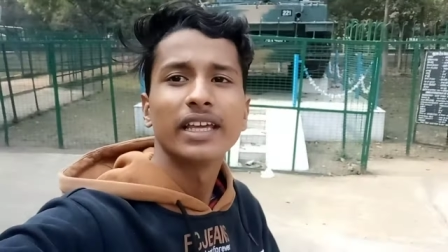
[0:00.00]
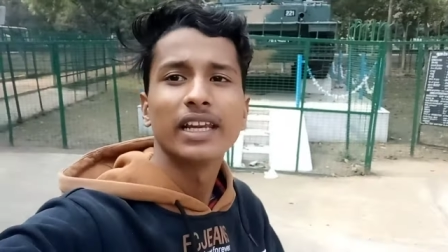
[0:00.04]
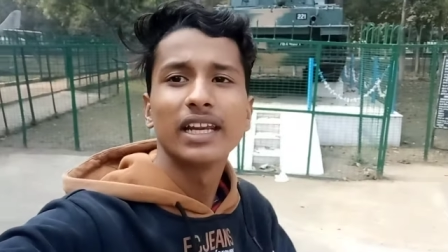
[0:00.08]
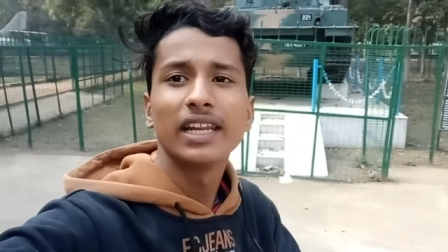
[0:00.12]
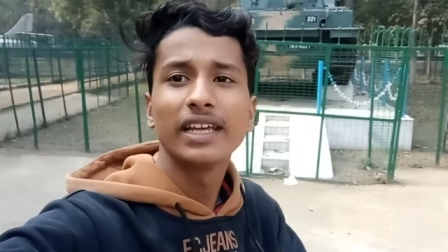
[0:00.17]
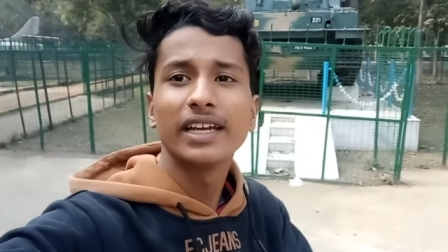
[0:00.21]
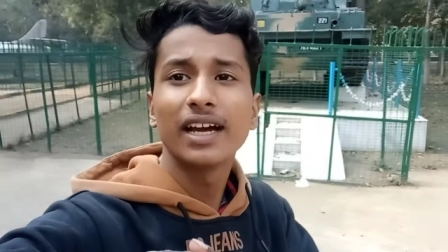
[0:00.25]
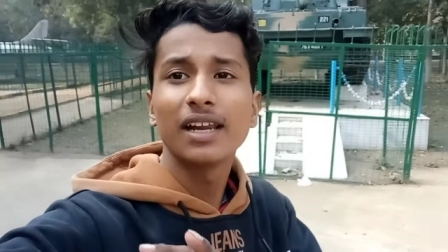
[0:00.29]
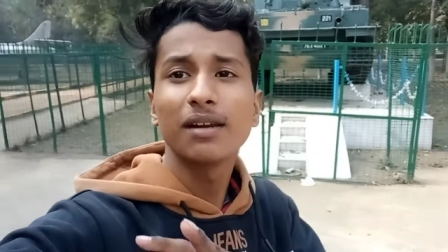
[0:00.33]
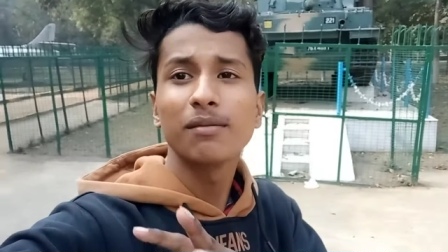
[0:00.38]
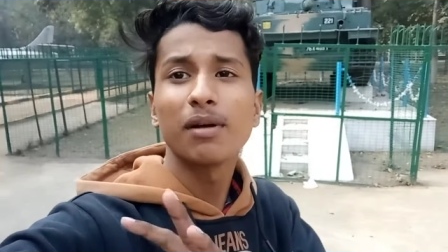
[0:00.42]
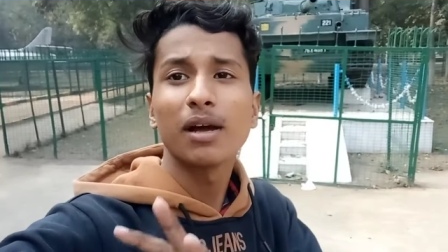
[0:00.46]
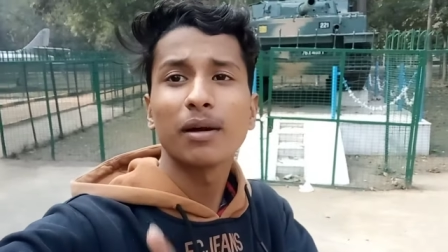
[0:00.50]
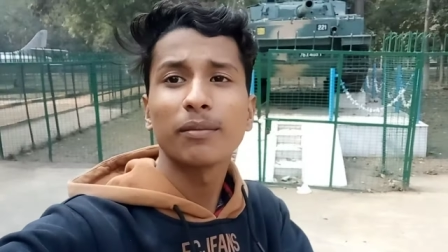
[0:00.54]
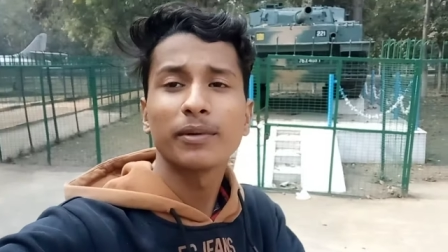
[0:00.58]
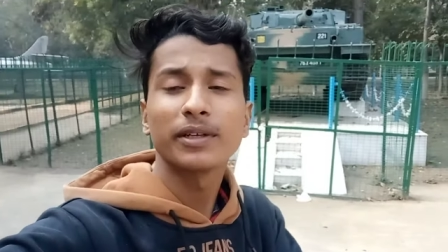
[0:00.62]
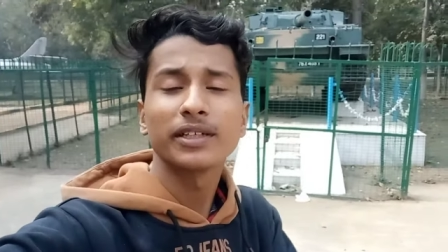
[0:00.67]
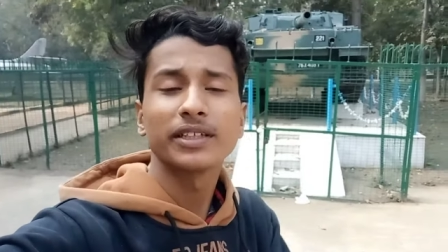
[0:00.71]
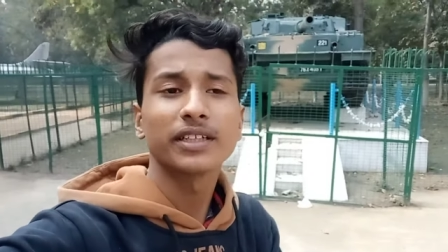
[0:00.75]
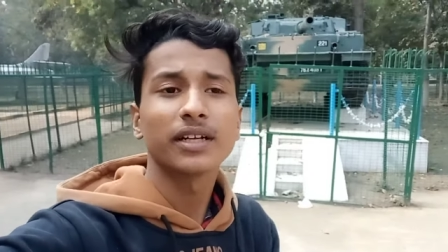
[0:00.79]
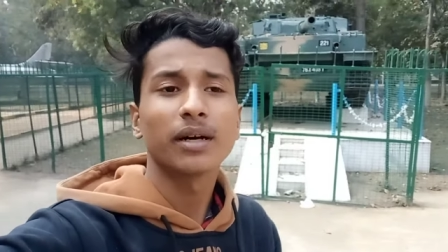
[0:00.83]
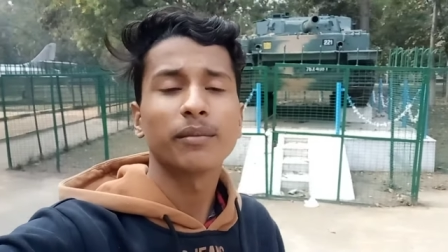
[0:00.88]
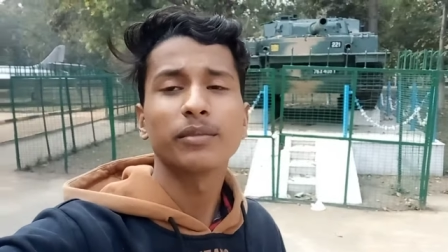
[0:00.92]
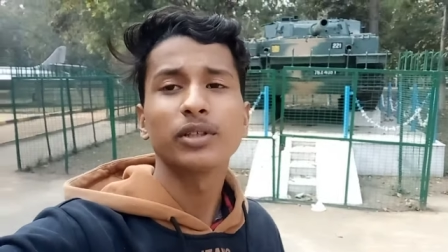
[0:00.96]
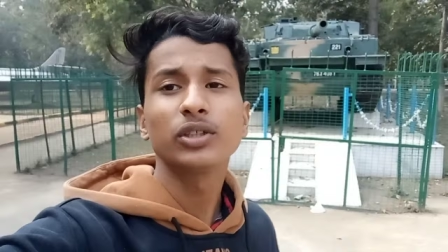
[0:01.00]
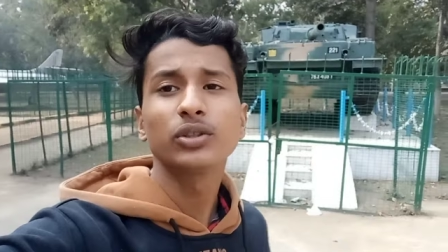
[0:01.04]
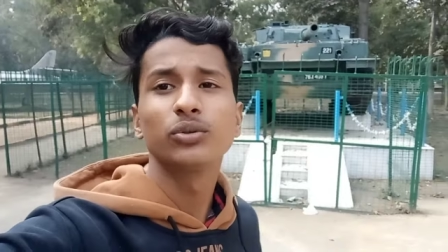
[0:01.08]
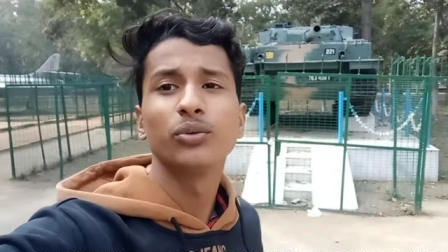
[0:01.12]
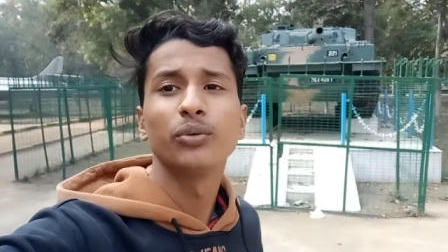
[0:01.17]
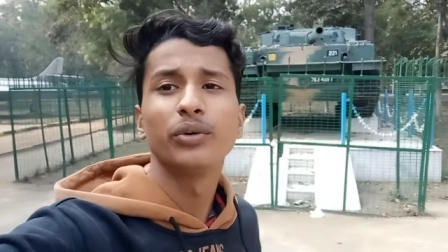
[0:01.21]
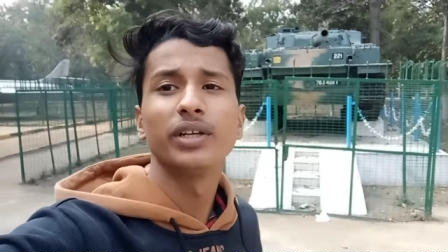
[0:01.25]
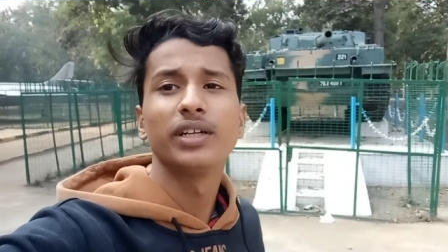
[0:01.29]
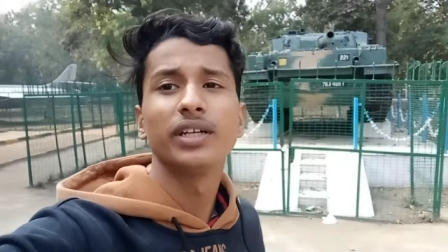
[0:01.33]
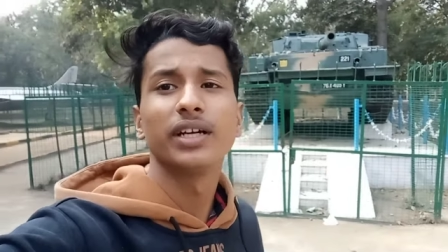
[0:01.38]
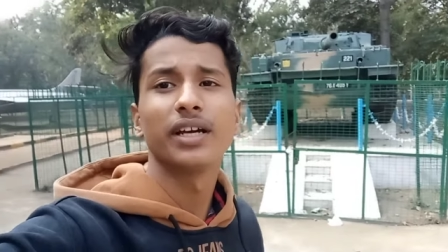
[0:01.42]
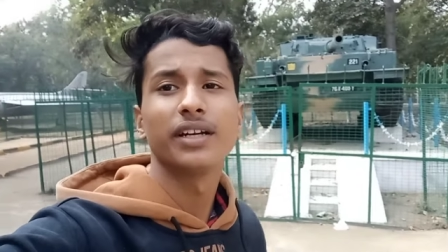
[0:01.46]
इलीगल वेपन की हमने
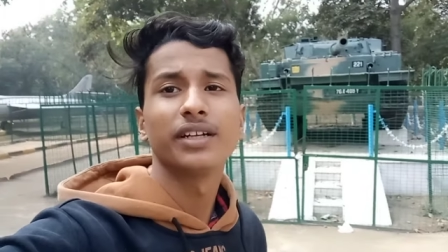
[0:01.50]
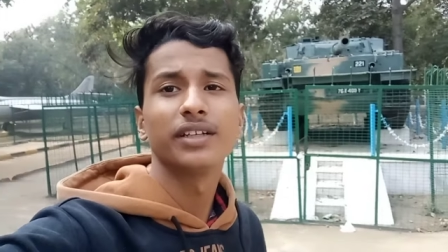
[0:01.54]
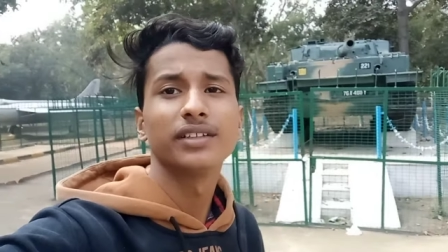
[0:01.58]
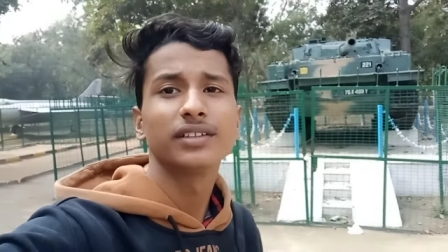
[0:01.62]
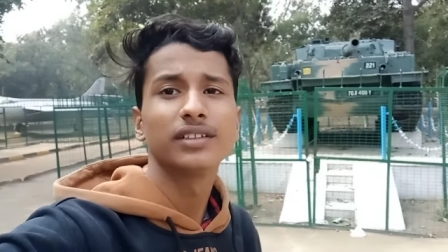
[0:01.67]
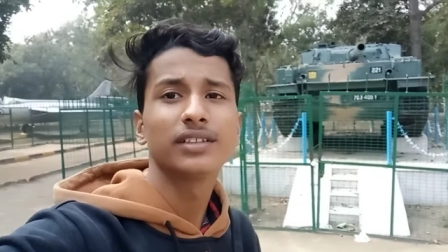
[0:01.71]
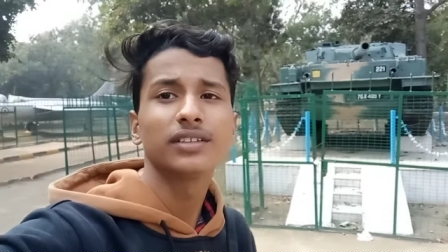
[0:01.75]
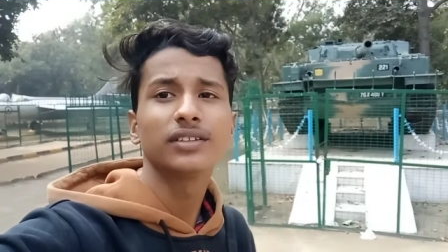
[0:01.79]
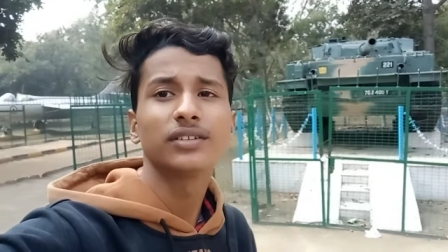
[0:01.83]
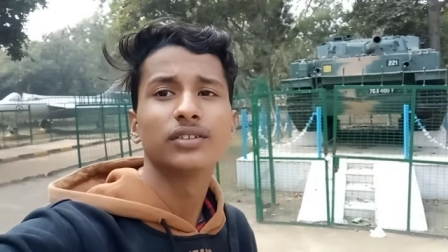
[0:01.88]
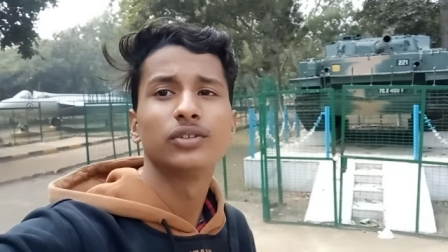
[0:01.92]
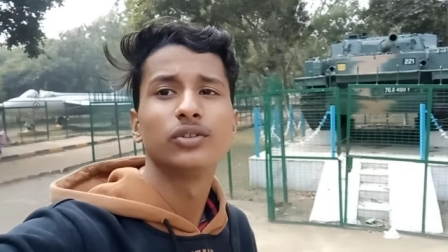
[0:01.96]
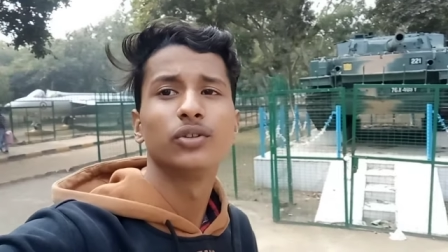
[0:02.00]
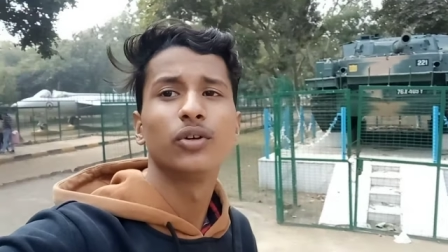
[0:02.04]
शूटिंग करी थी